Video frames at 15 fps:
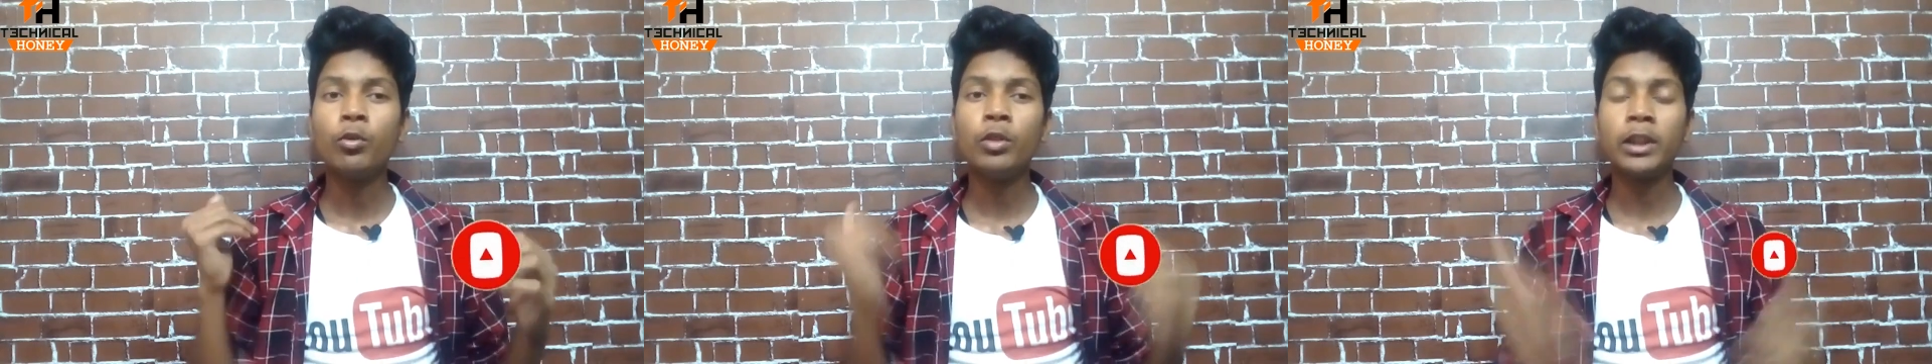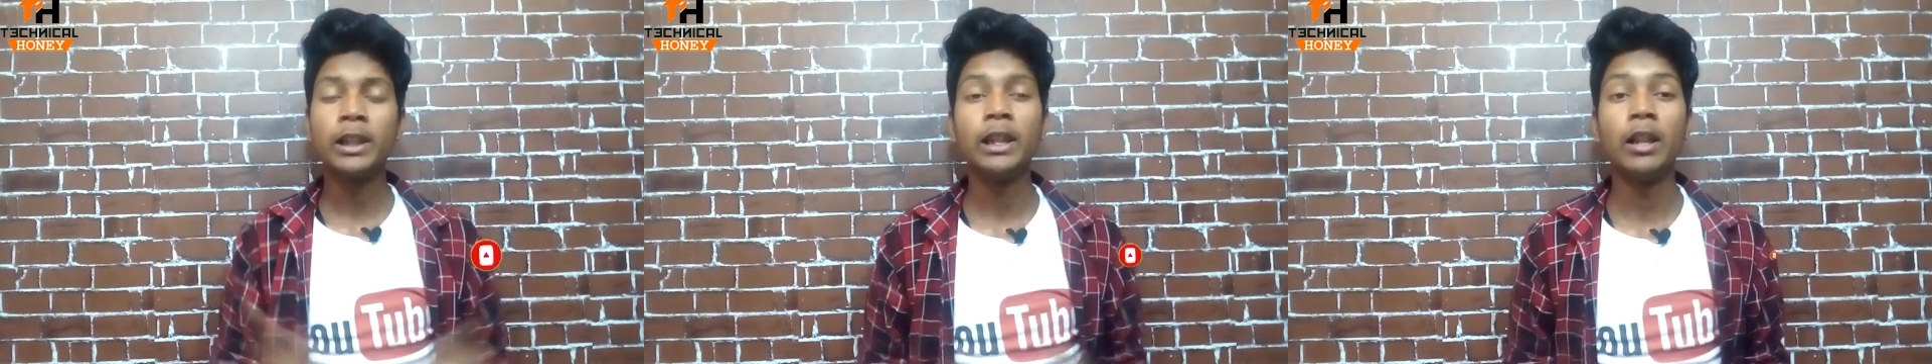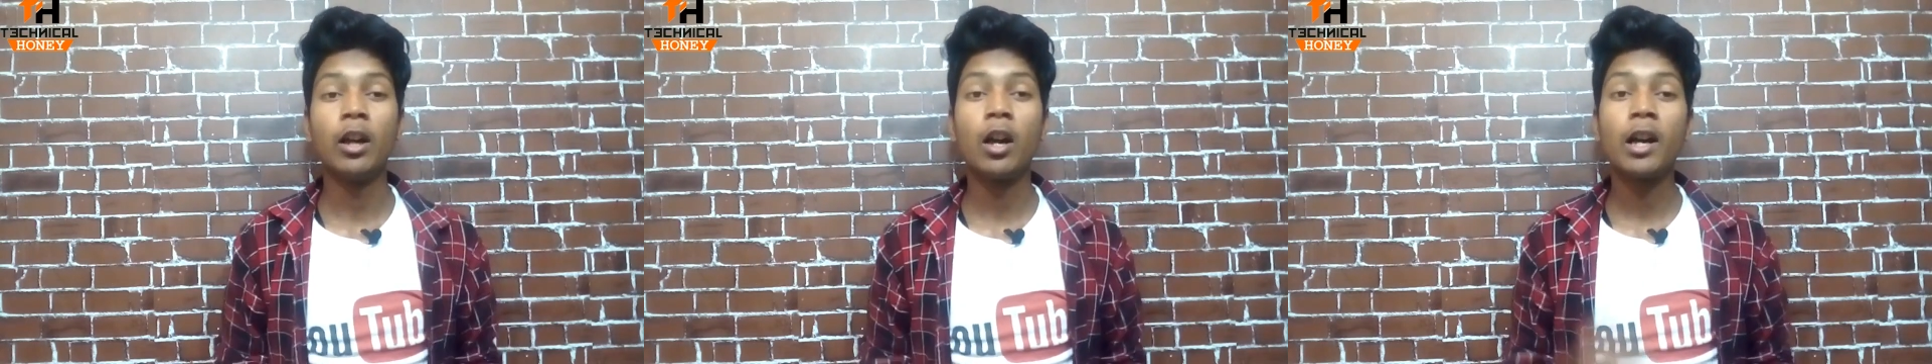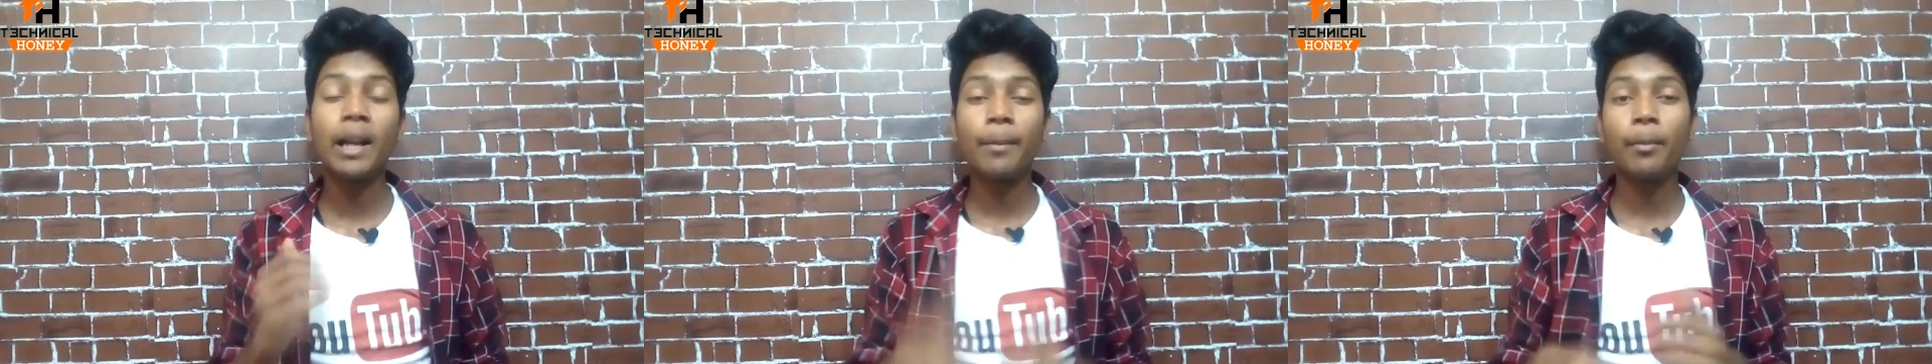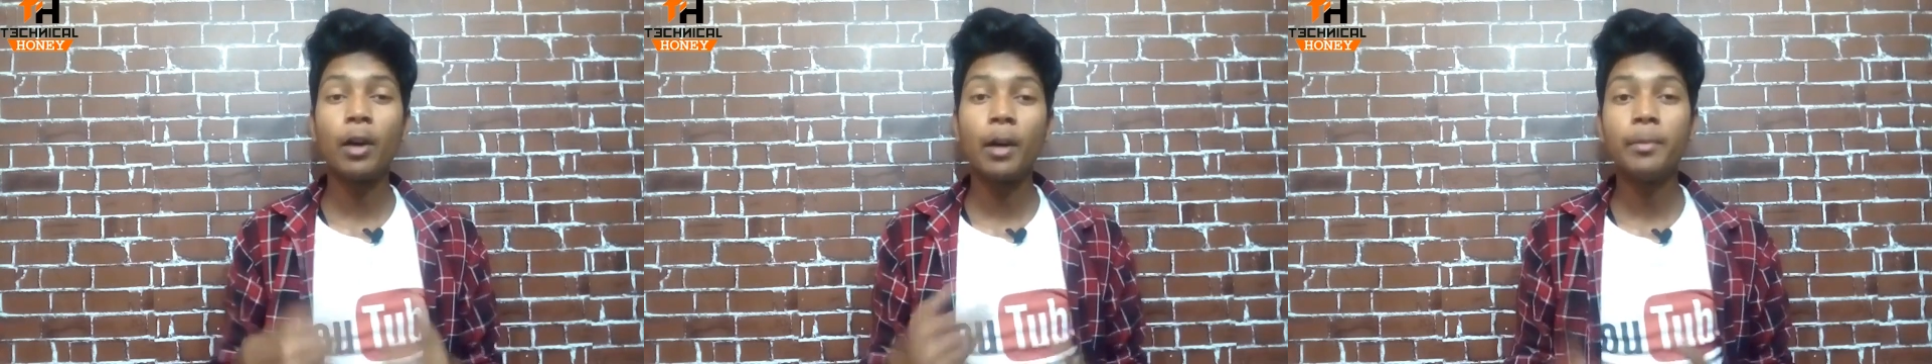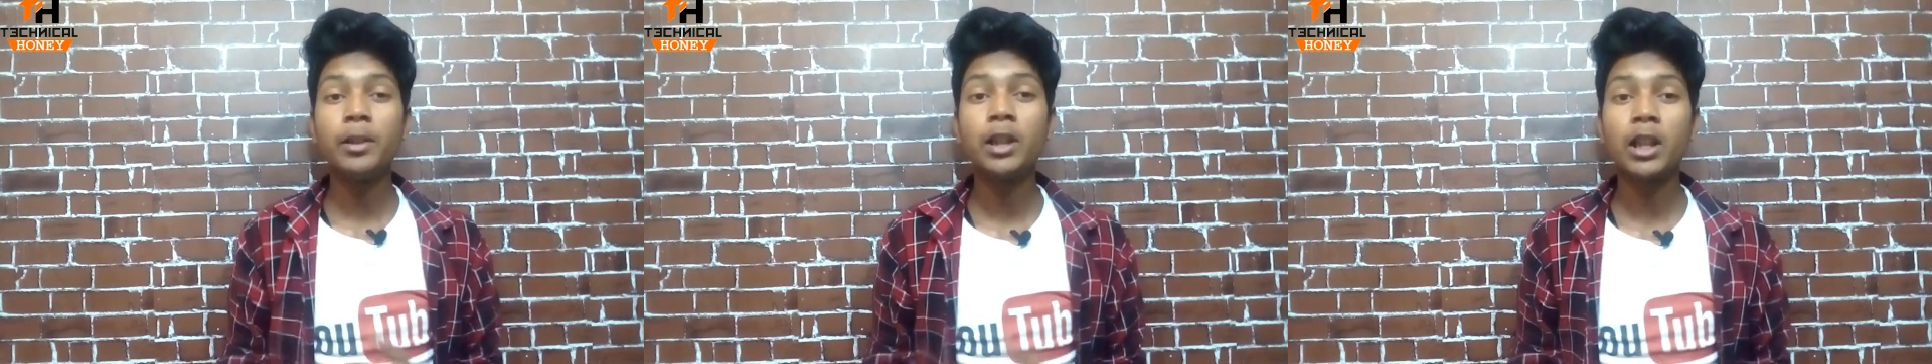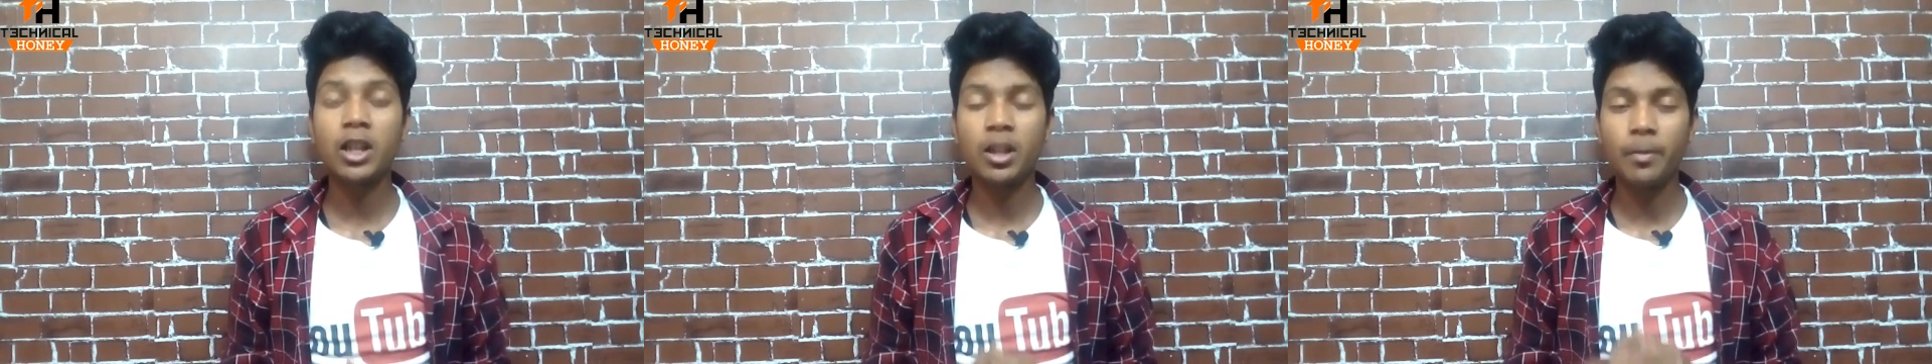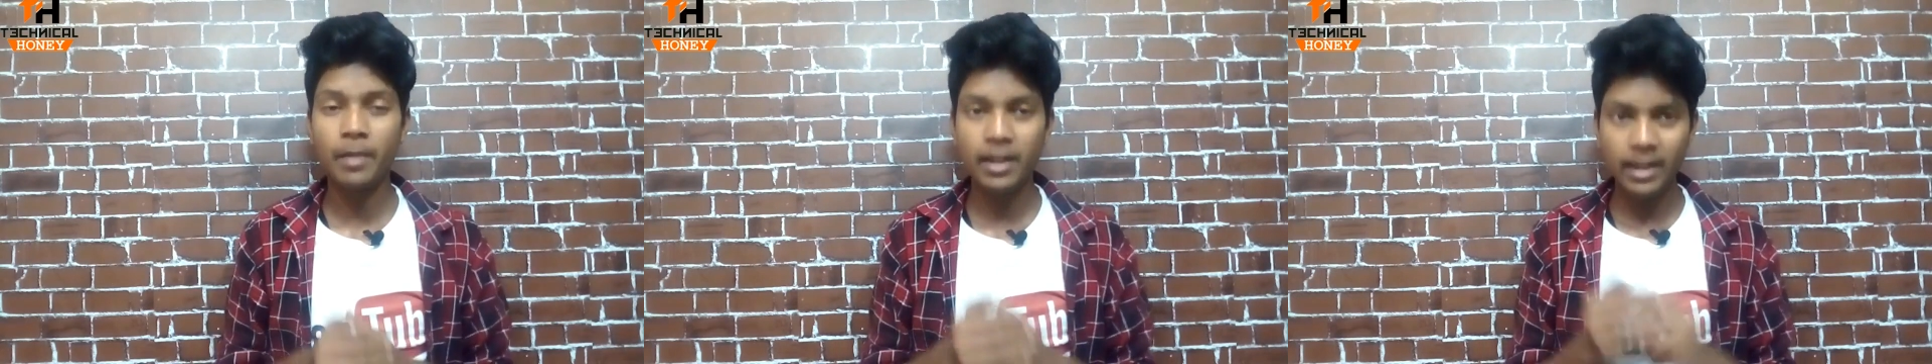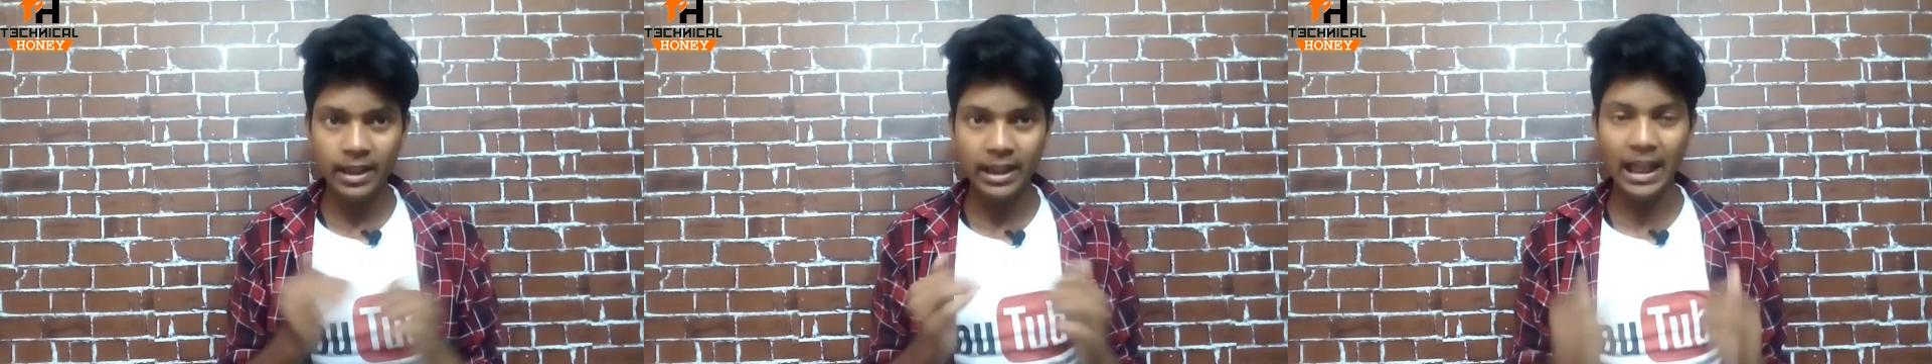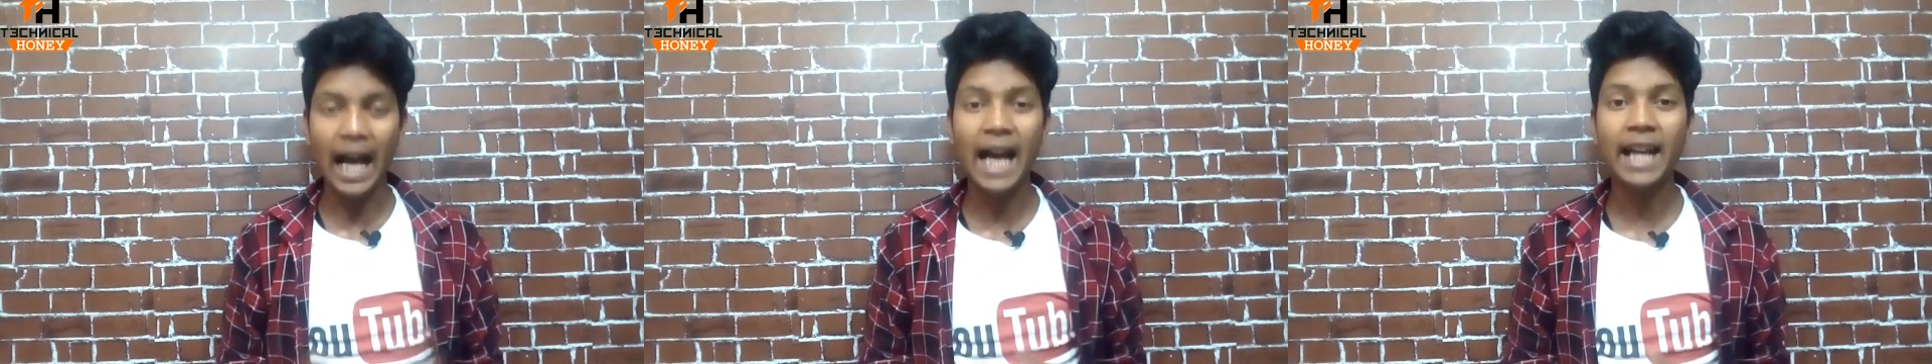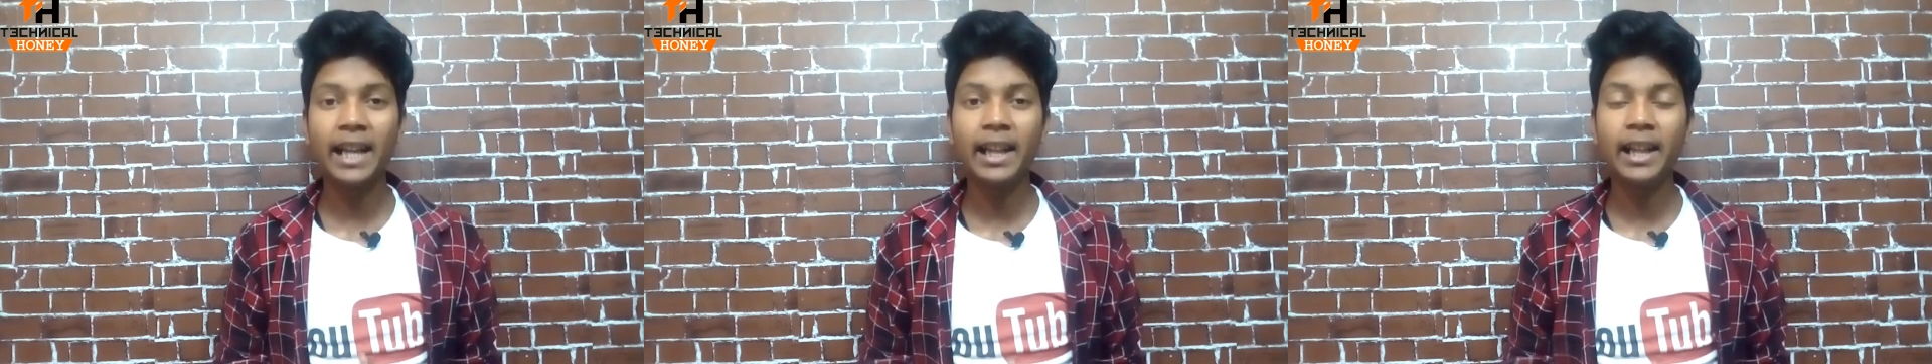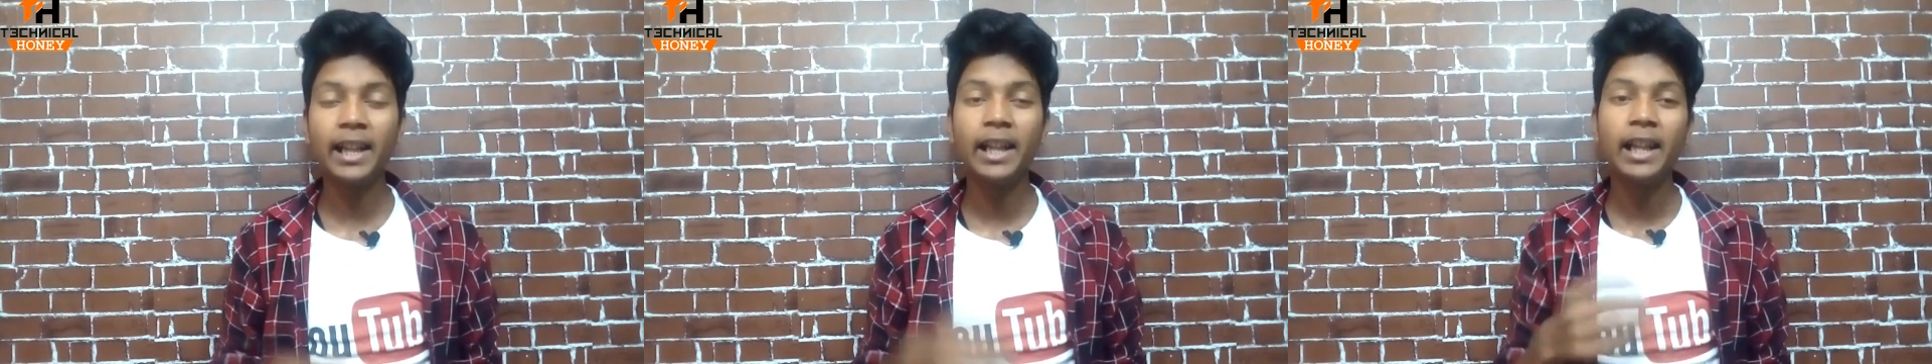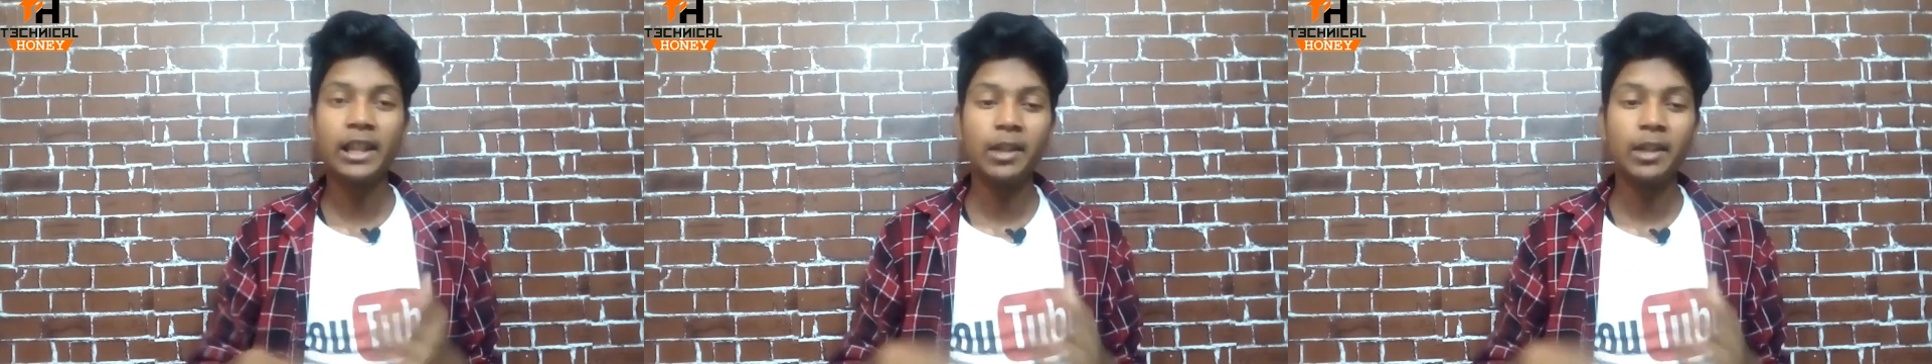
तो देखिए अगर आप अभी तक समझते आ रहे हैं